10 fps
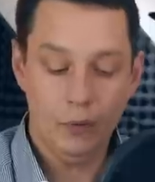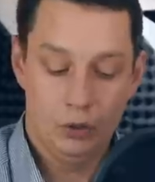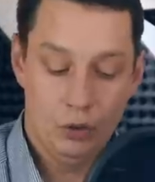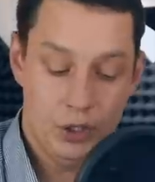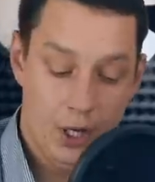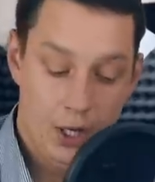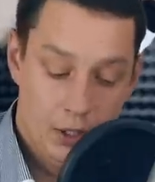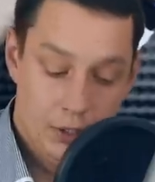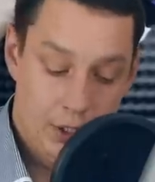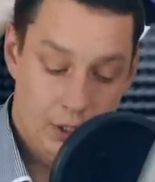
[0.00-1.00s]
То есть
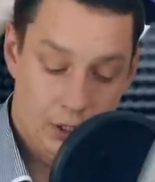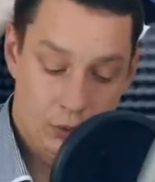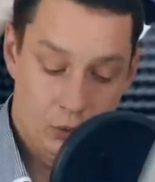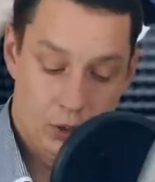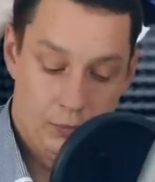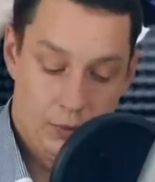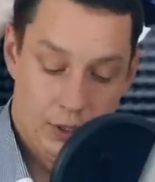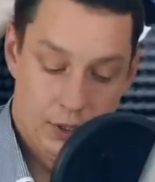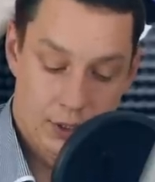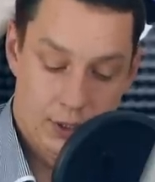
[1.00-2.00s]
те, которые мы
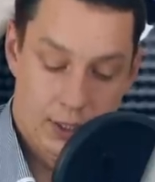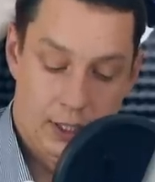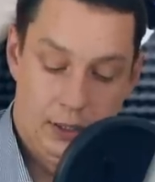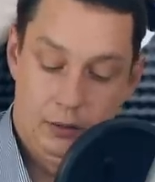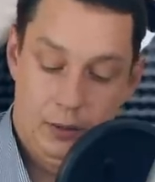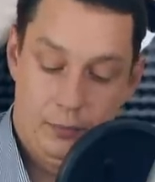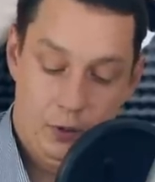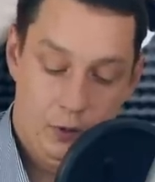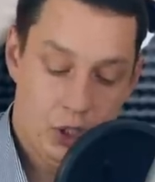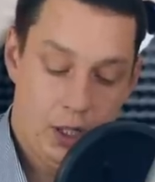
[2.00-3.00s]
задали на
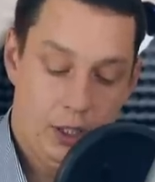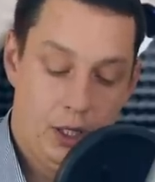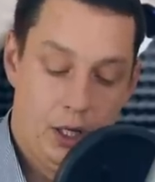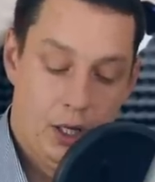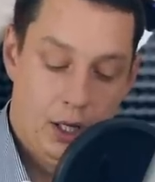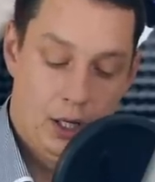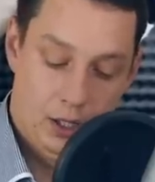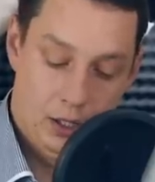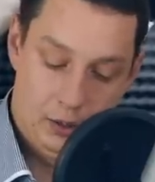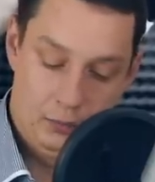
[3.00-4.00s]
первом шаге,
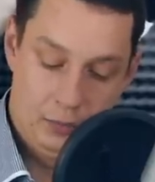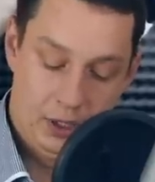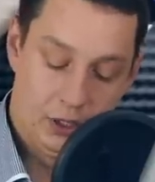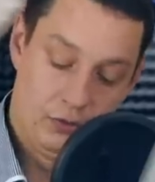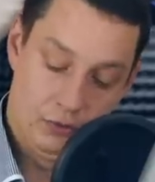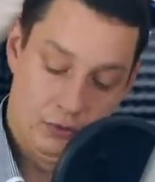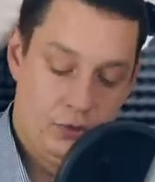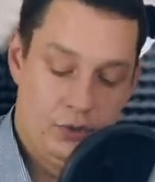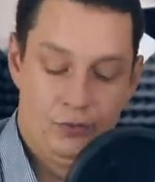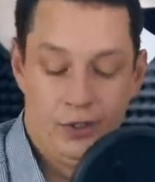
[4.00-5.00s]
э, мы их вы,
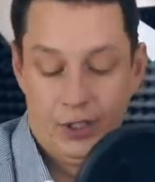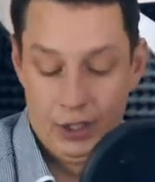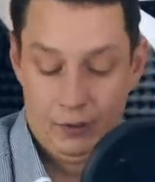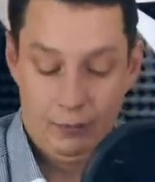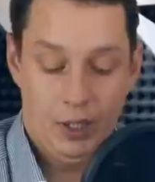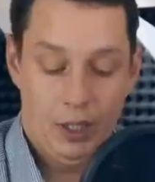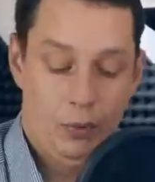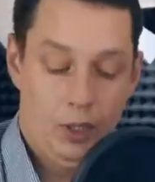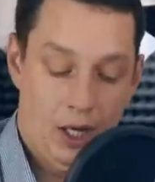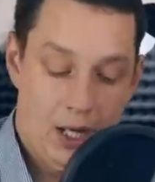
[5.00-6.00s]
вы, выкидываем как
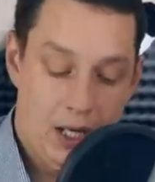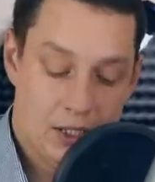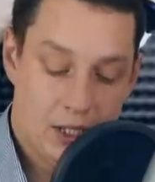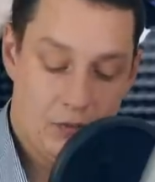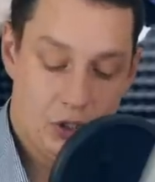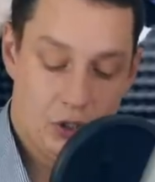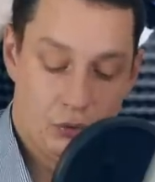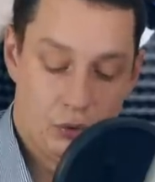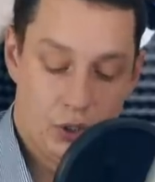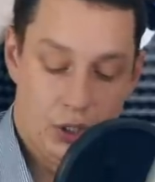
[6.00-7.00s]
бы, а оставшаяся
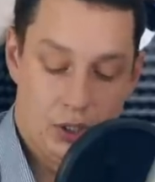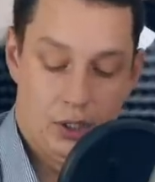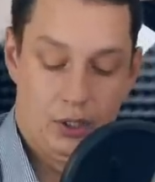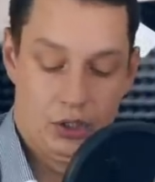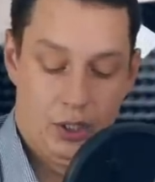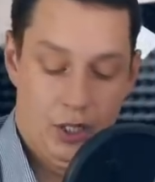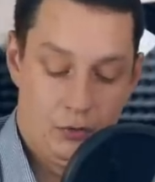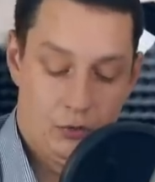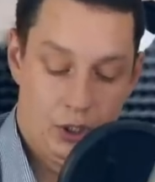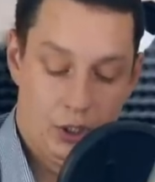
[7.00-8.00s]
функция ожидает
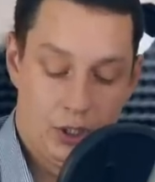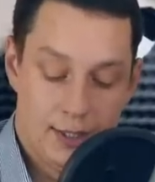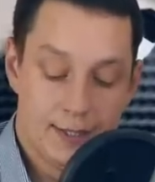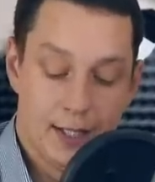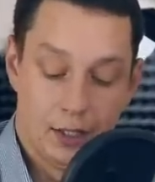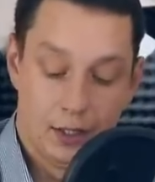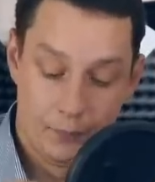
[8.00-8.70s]
вот этот остаток.